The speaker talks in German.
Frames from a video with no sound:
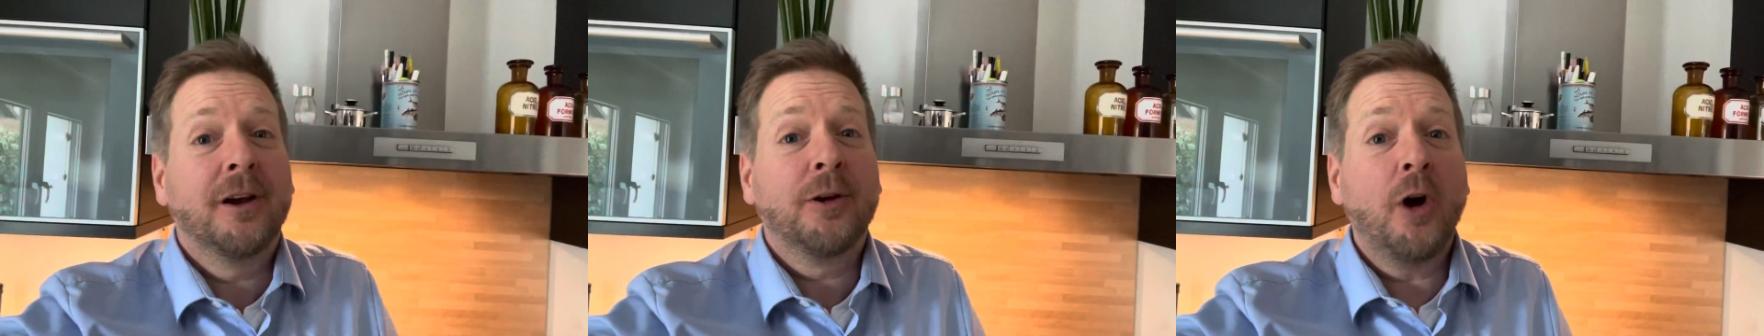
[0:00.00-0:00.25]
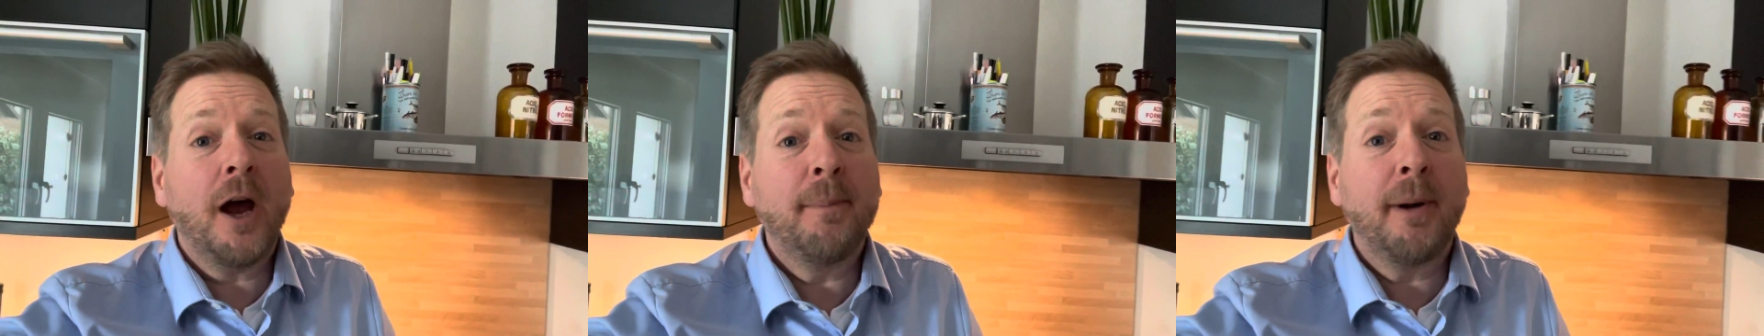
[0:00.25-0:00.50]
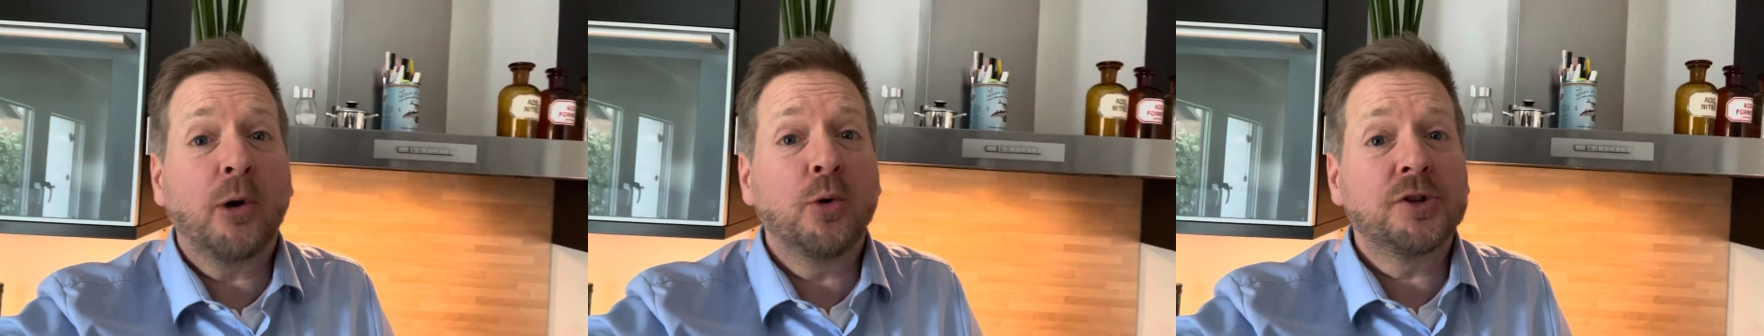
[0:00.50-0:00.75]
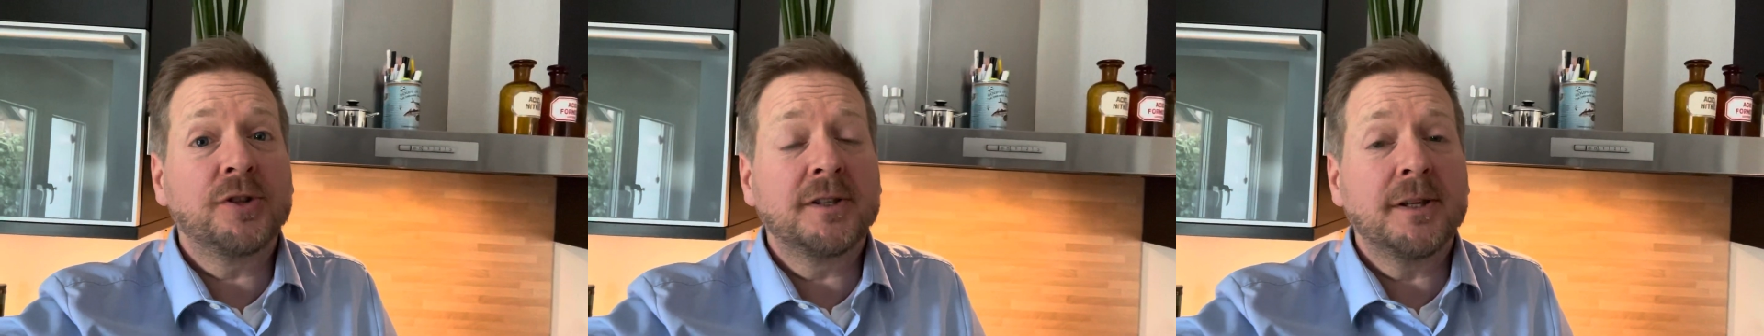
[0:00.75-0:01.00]
Noch ein paar
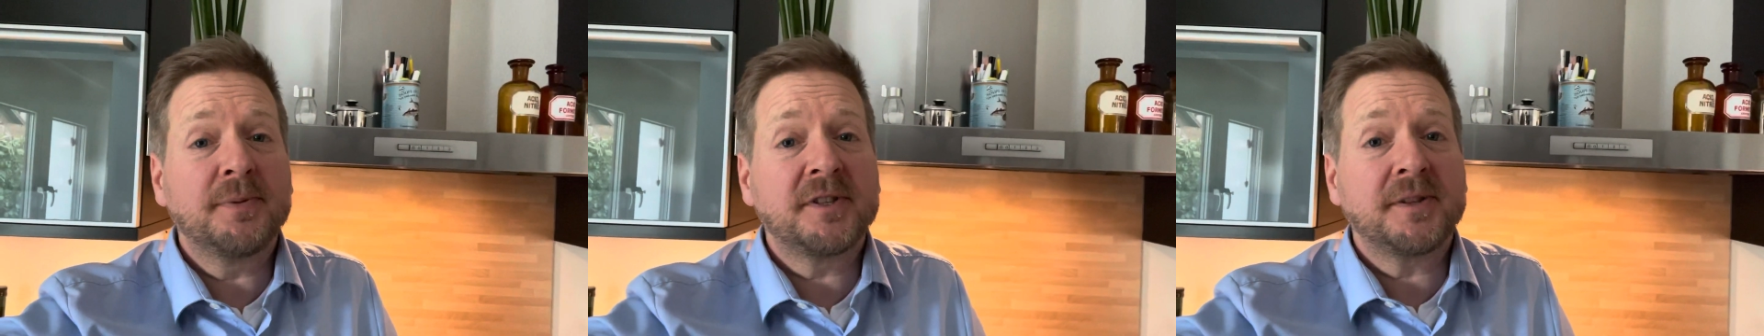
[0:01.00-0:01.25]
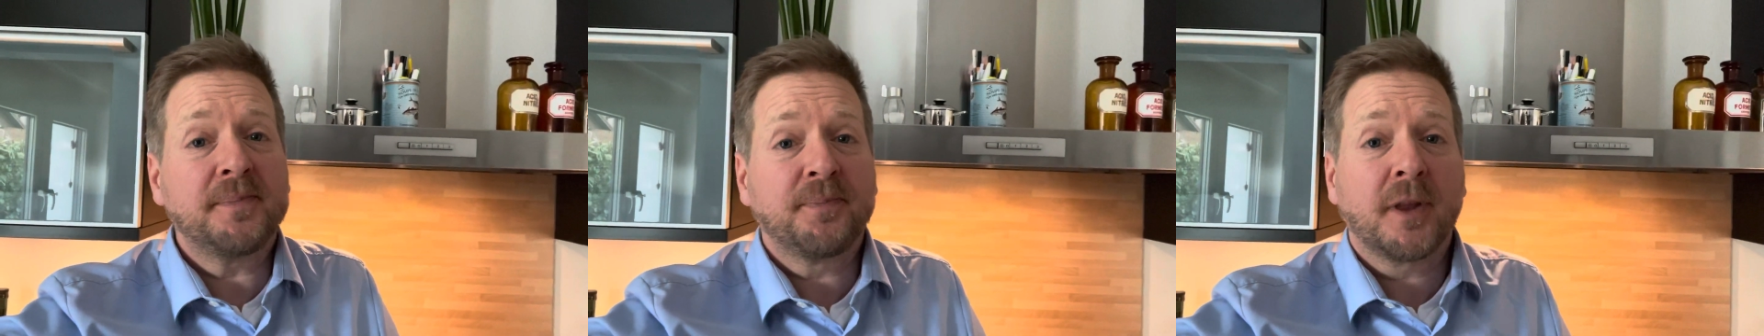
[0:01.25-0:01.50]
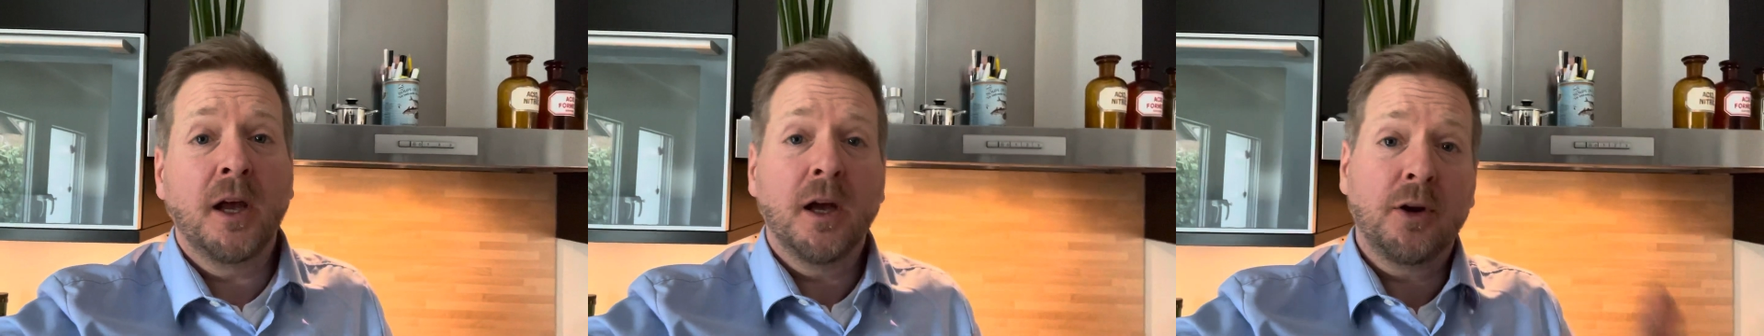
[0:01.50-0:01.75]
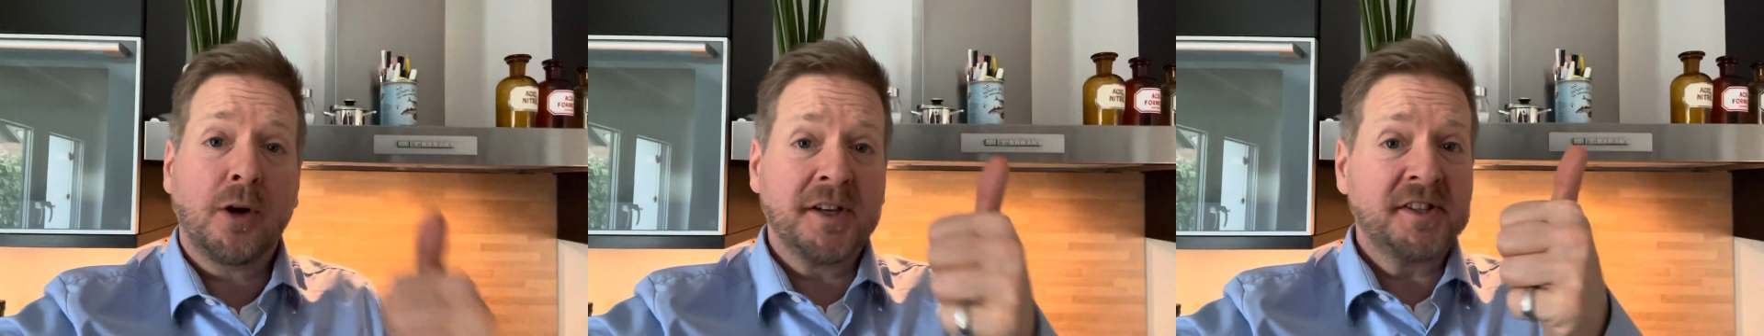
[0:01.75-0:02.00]
kurzen Tipps.
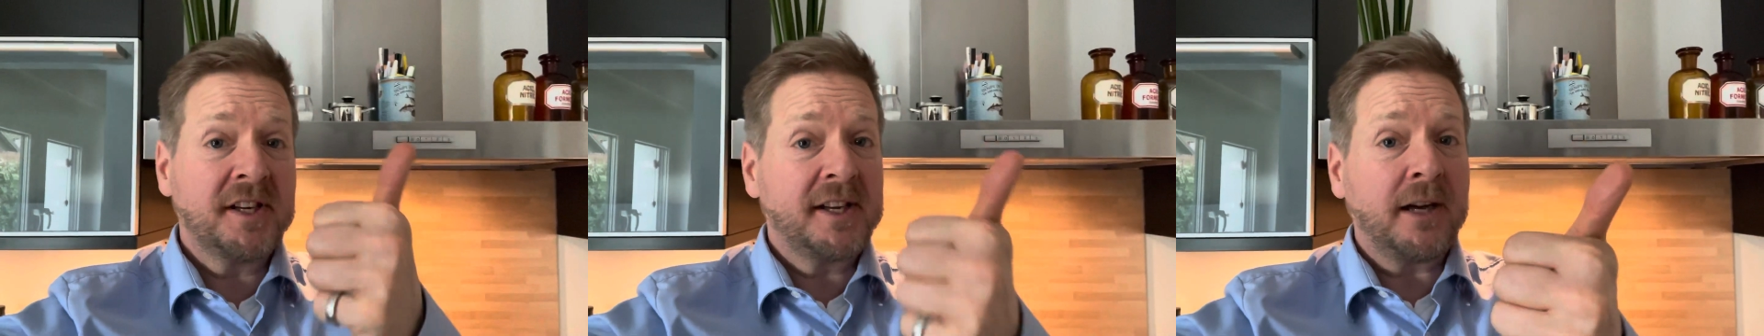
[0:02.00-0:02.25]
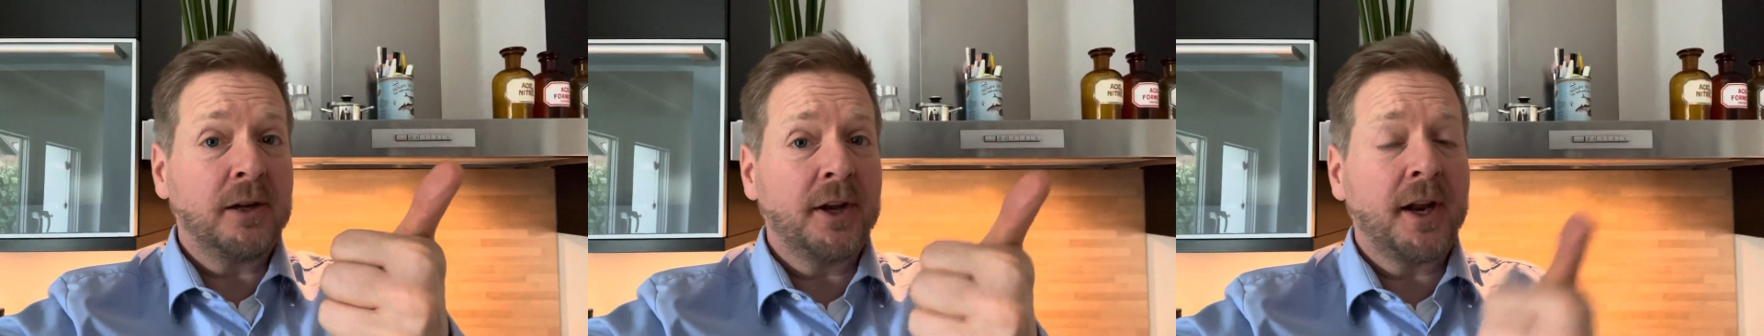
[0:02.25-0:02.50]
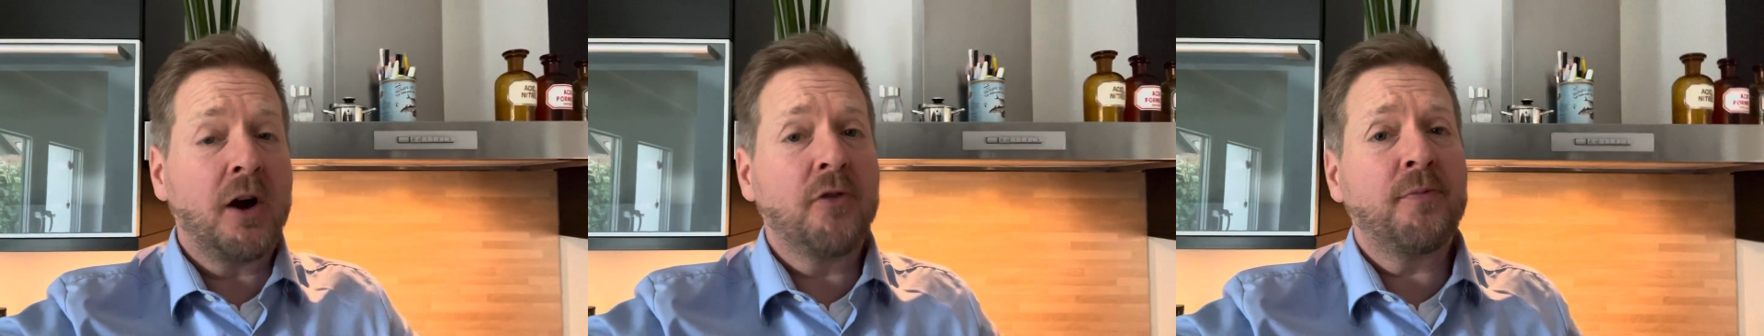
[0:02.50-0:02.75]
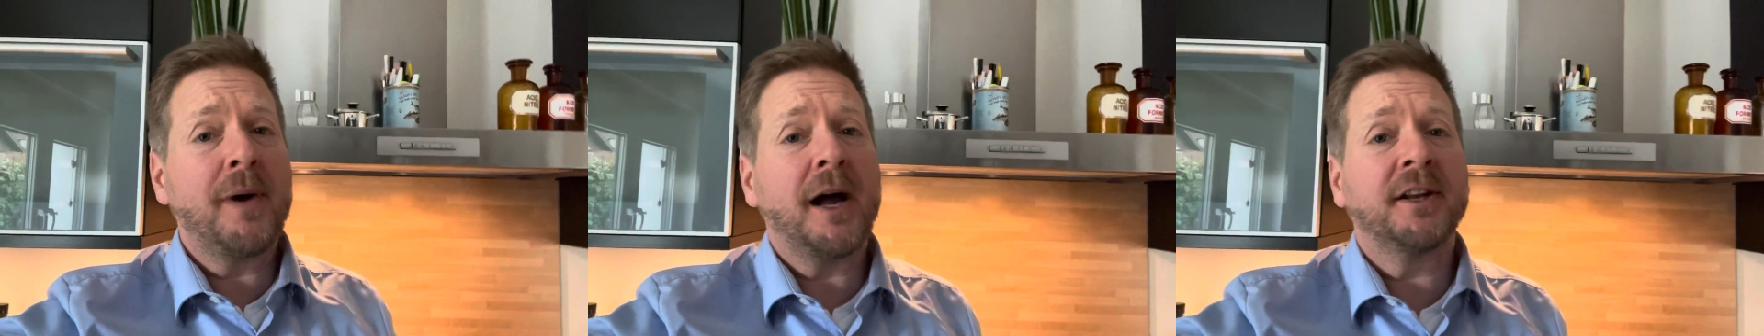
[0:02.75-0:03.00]
Du kannst den Deckel
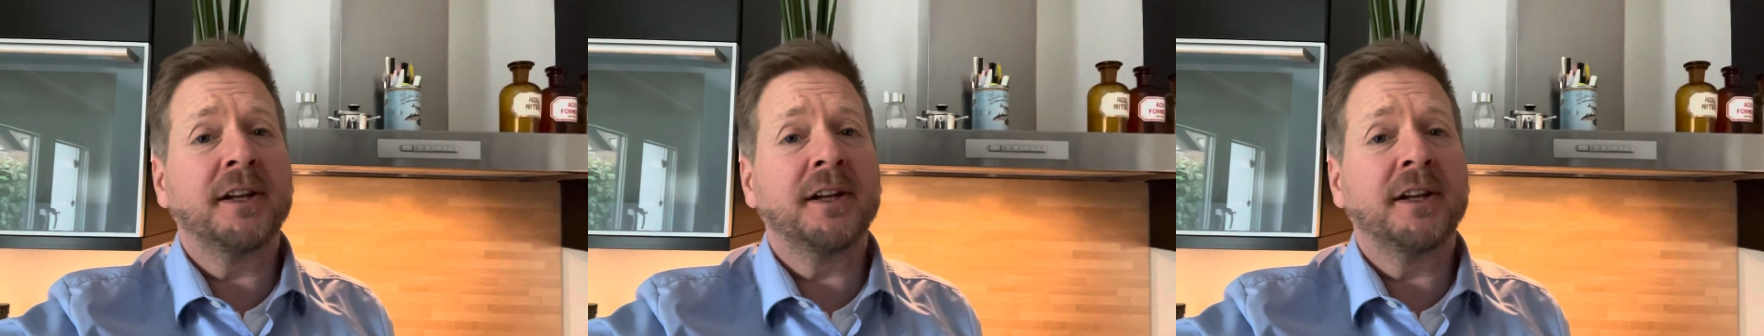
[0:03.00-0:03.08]
drauf machen,